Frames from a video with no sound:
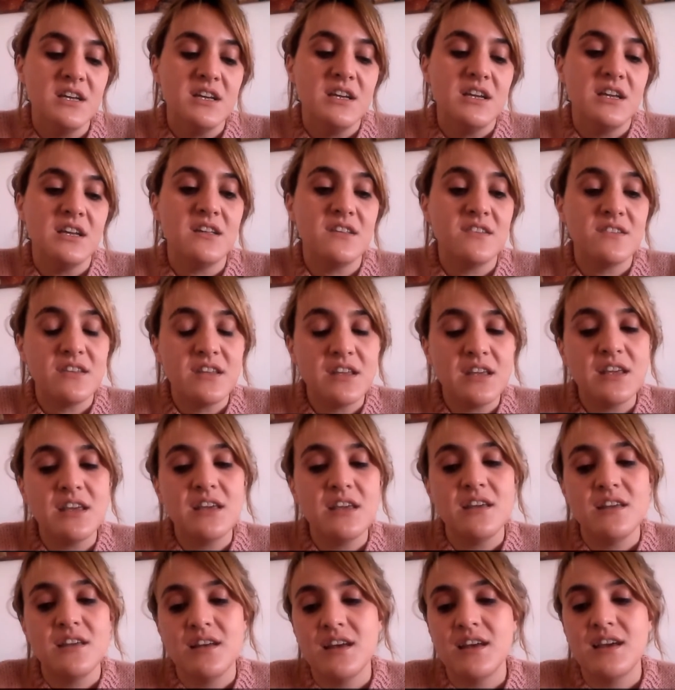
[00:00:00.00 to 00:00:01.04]
Y
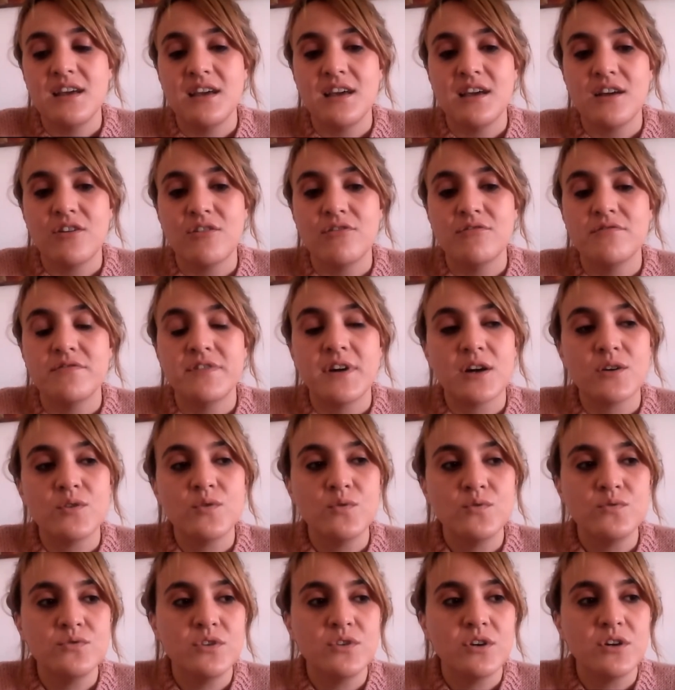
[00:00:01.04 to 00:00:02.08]
sí, eh, con
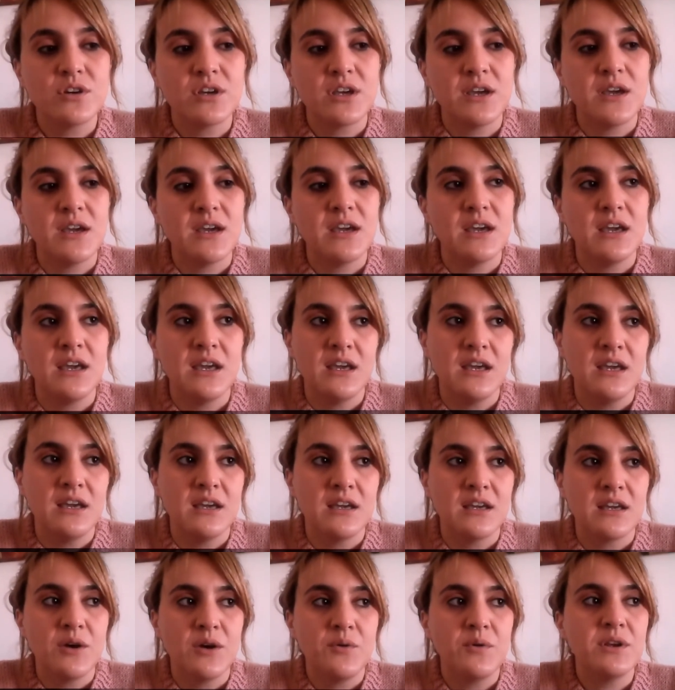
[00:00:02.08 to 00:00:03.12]
Facundo, que,
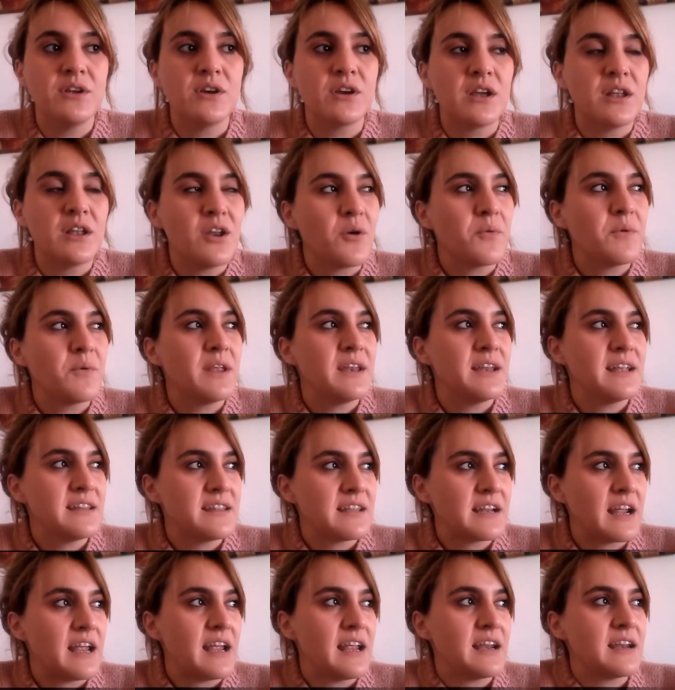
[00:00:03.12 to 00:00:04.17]
bueno, que nos viene a
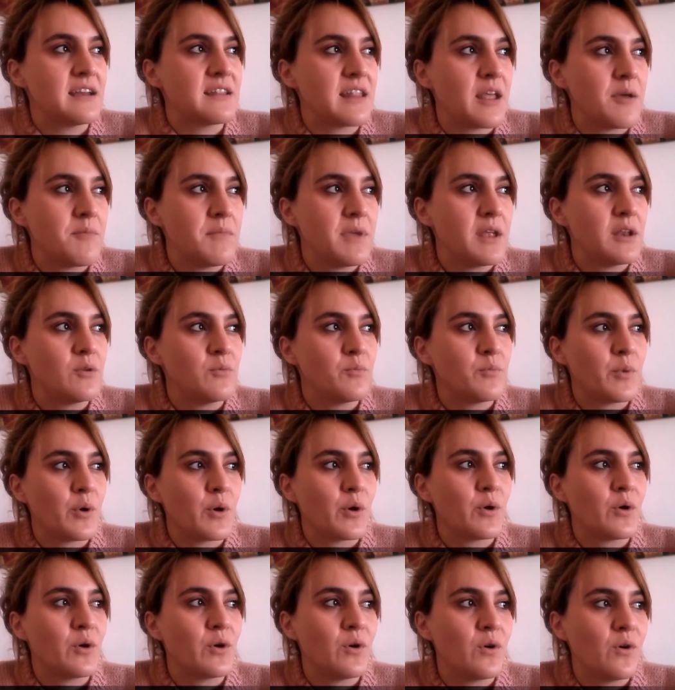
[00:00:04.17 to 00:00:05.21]
traer también un
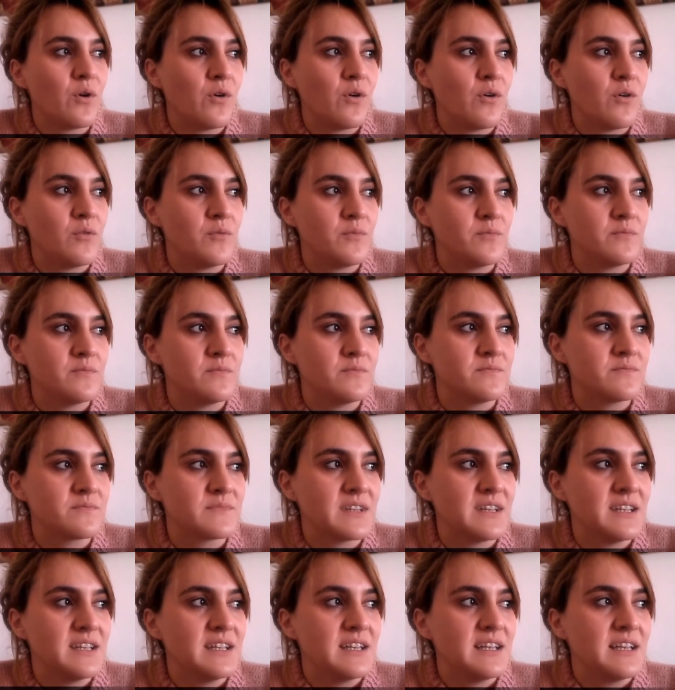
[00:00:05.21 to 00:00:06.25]
poco
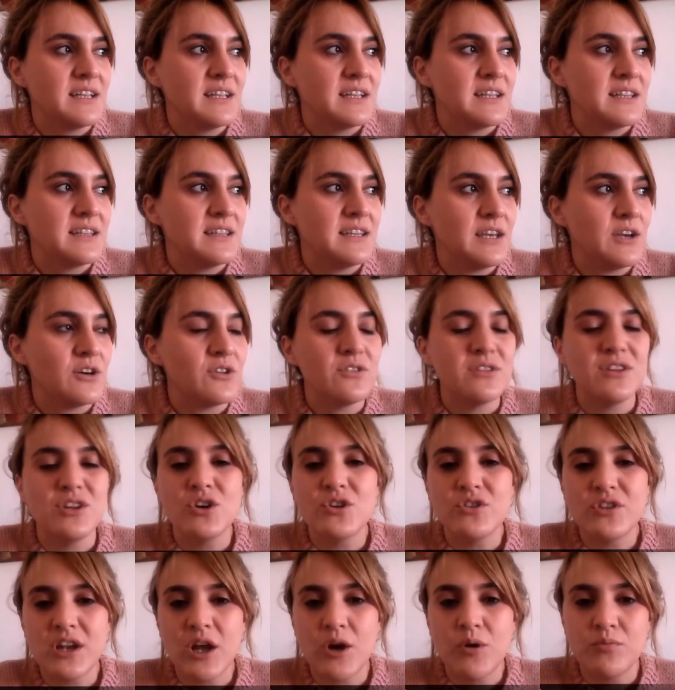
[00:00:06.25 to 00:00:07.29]
de,
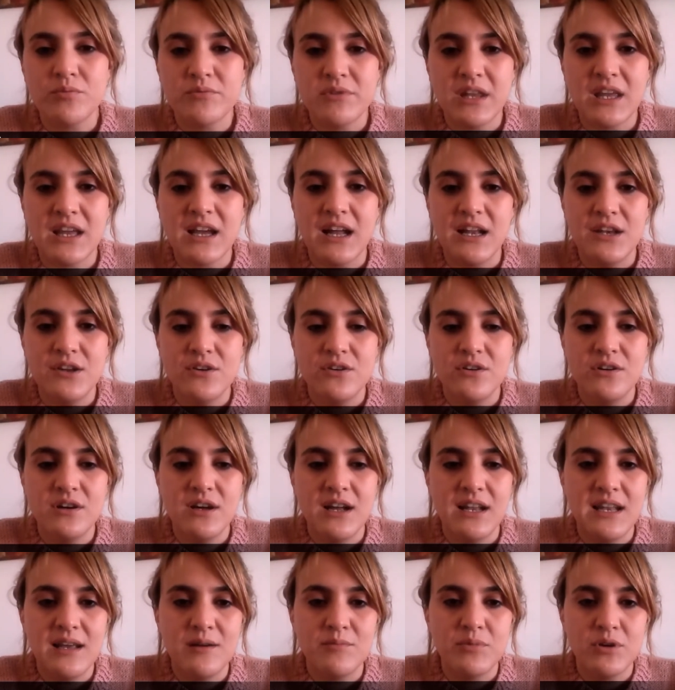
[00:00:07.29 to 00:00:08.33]
otra óptica, ¿no?
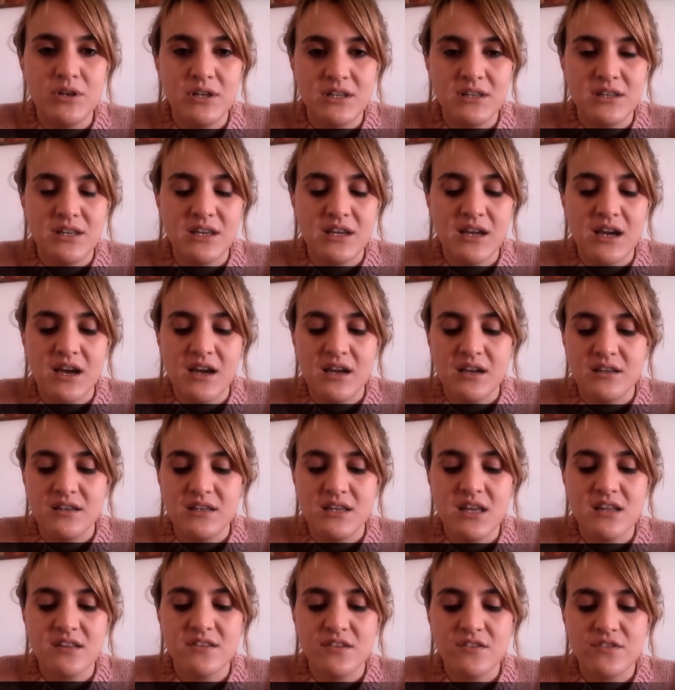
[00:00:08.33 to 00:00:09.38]
A la política.
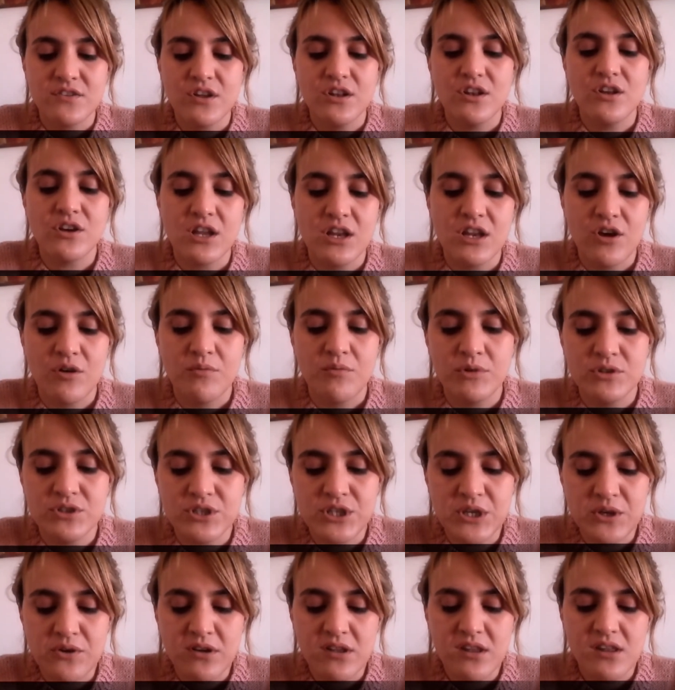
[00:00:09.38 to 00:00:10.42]
Y es eso lo que nos
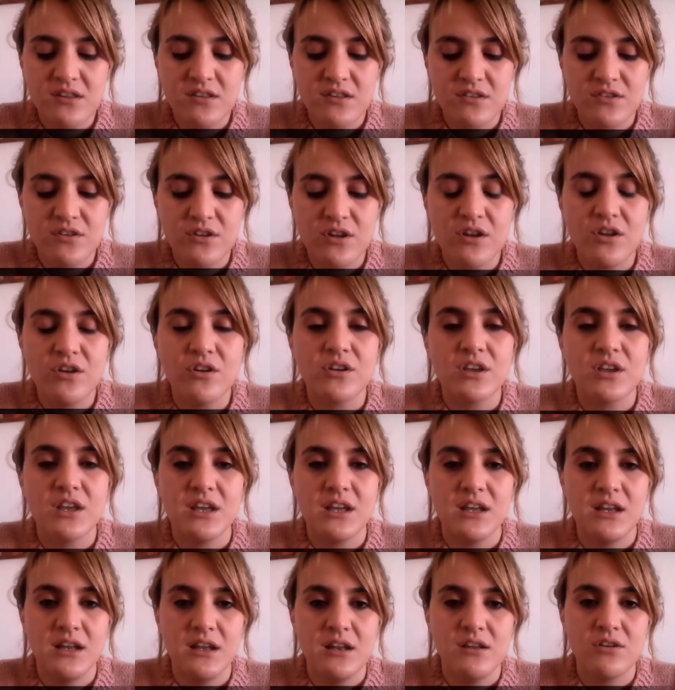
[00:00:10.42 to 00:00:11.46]
motiva y es eso lo
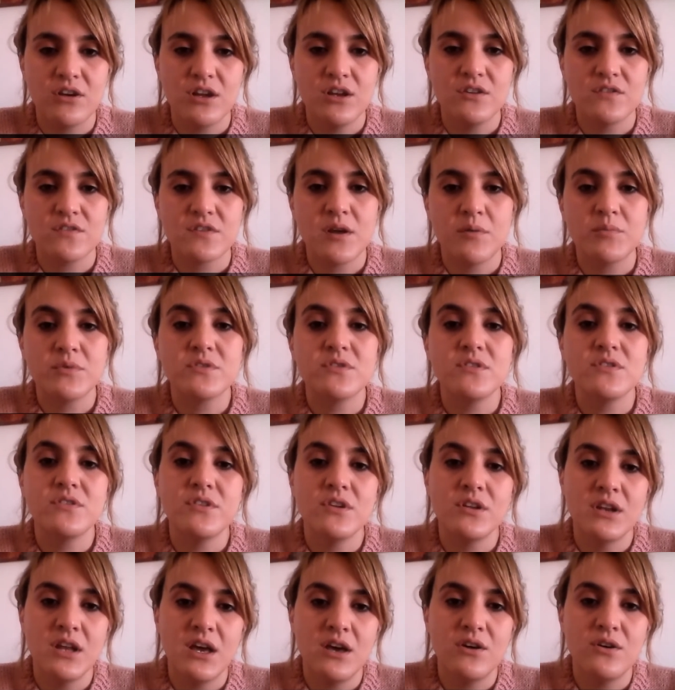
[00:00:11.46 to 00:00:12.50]
que, lo que nos ha
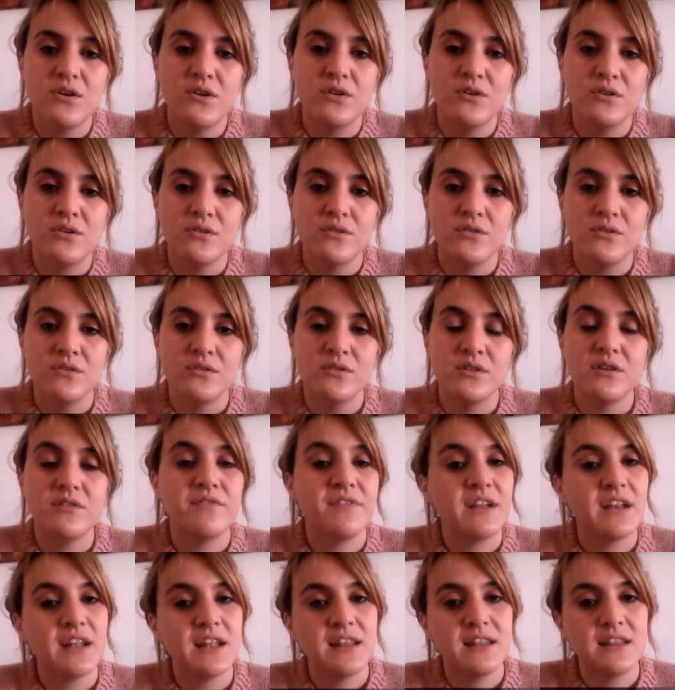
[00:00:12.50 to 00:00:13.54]
posicionado
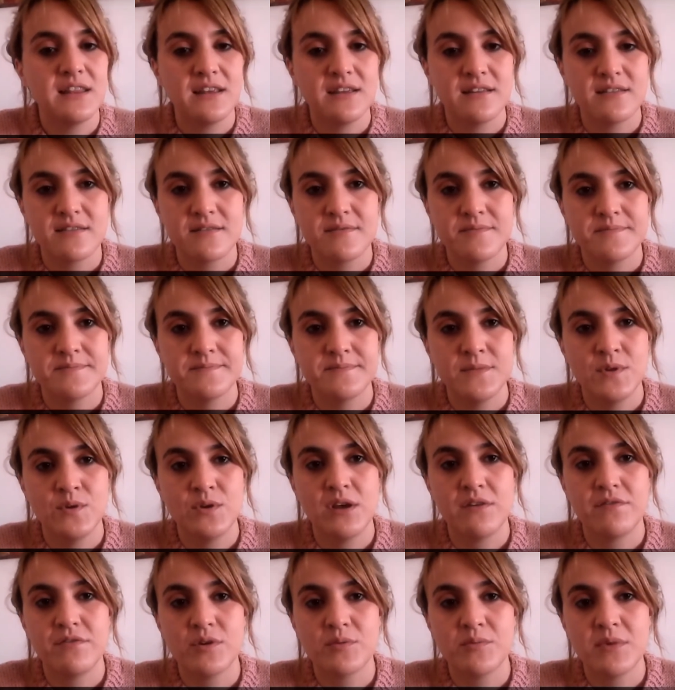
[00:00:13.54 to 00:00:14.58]
diferentes, de
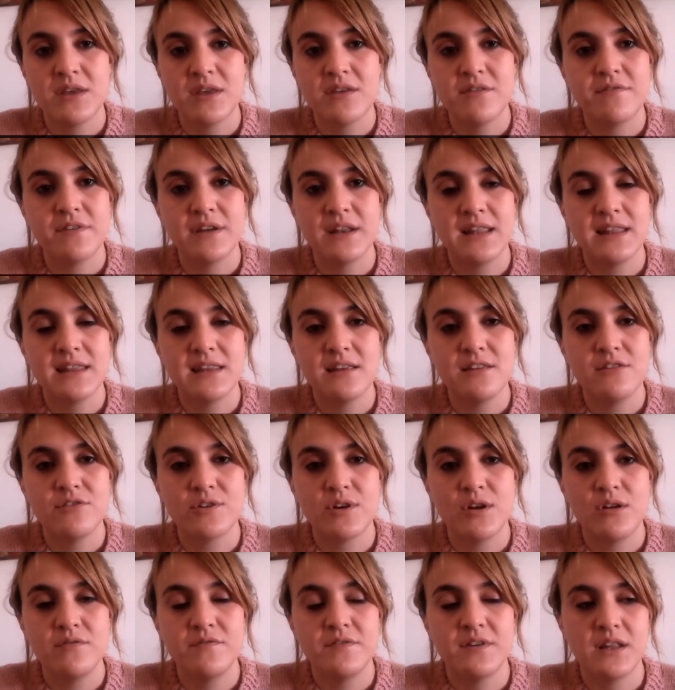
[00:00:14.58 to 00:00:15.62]
una forma diferente
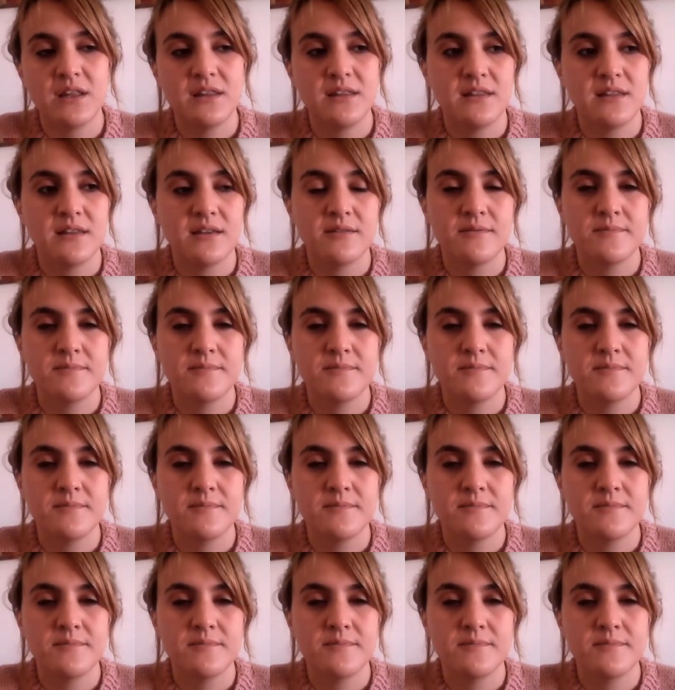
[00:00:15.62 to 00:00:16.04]
dentro del frente.